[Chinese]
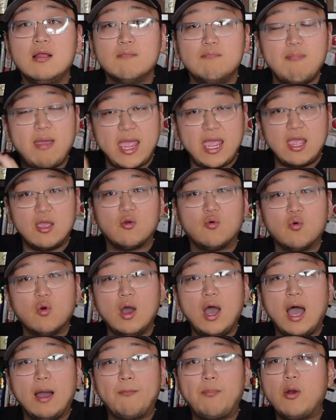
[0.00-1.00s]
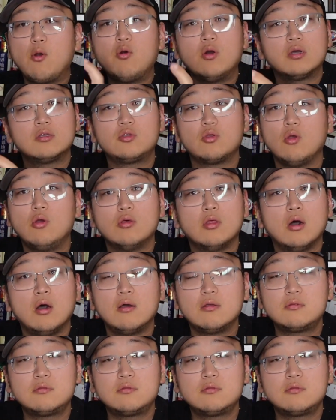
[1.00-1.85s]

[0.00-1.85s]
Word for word: 美国啊，包括所有的。